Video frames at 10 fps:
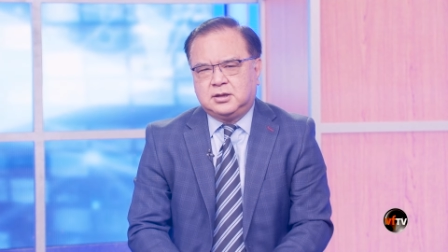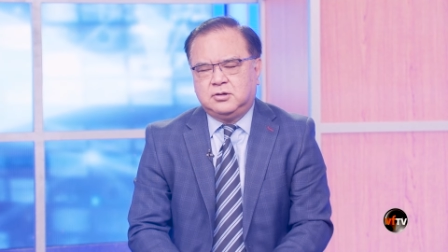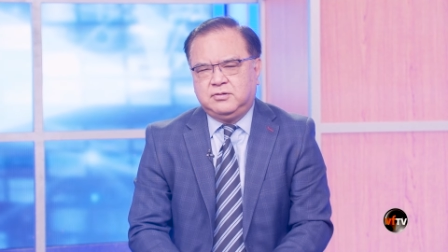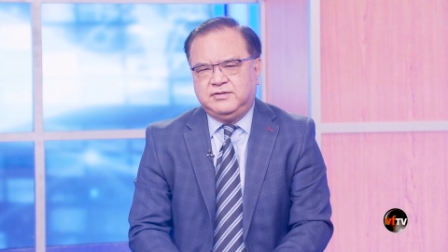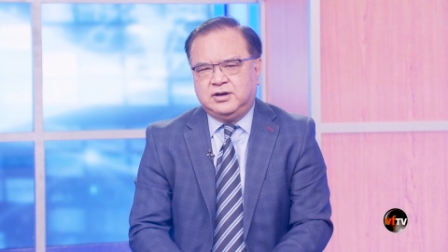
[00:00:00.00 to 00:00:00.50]

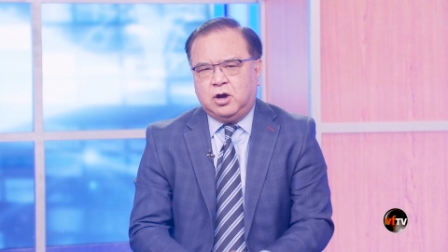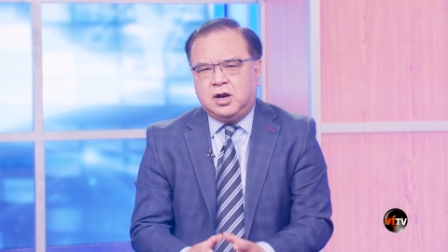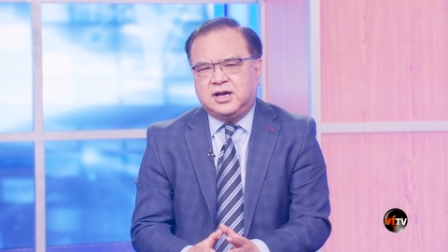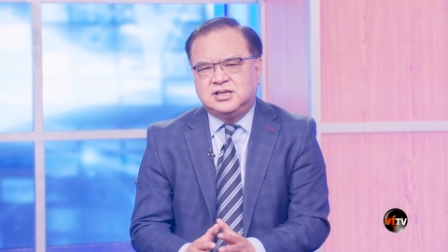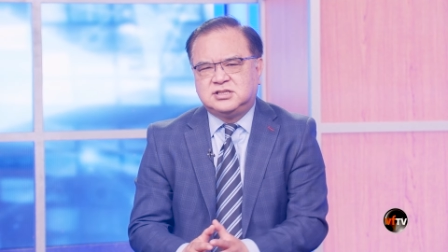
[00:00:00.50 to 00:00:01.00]
thưa quý vị
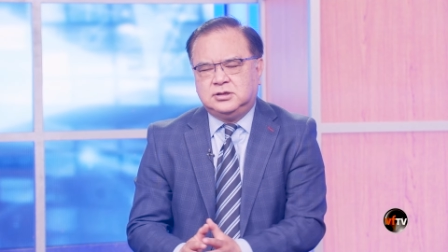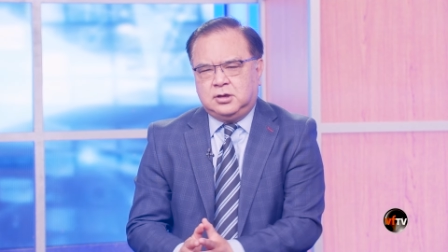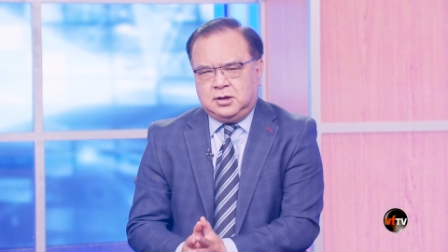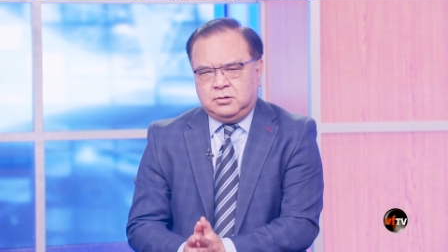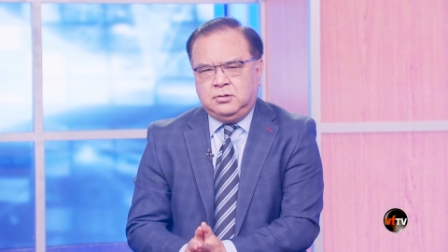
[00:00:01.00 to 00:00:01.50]
đó là cái sự
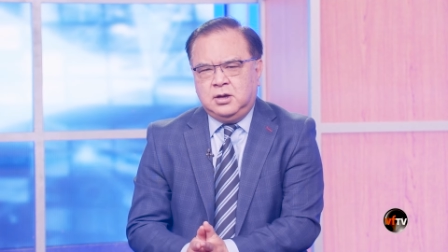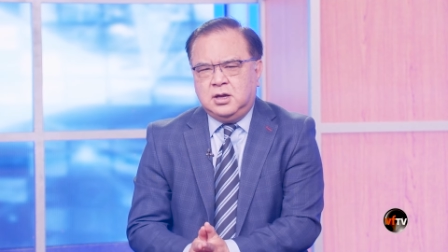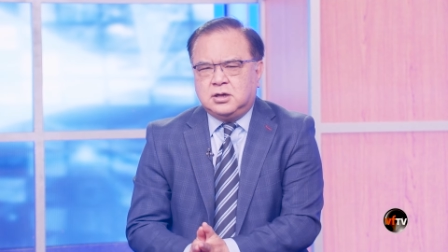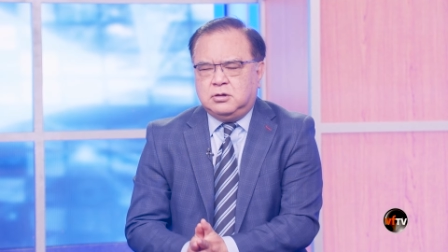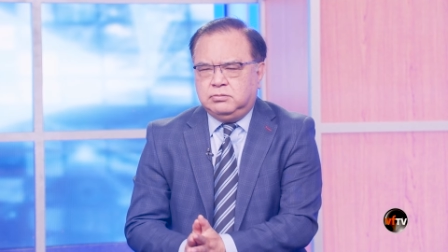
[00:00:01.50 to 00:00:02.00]
lo âu
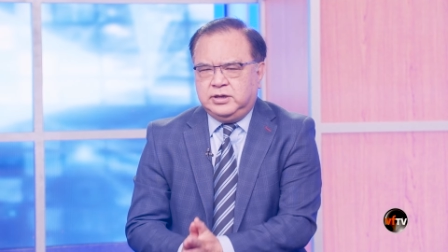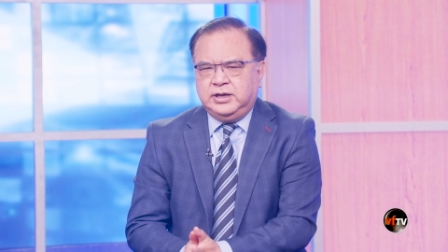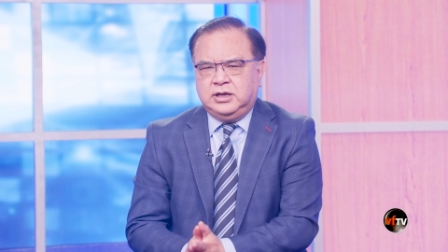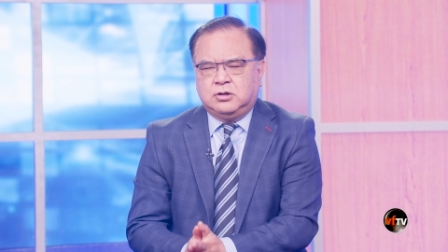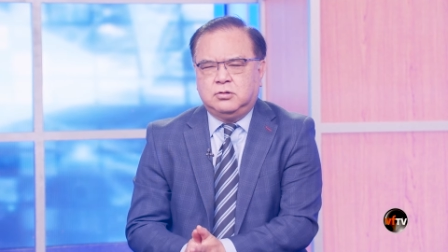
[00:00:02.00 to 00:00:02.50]
không riêng gì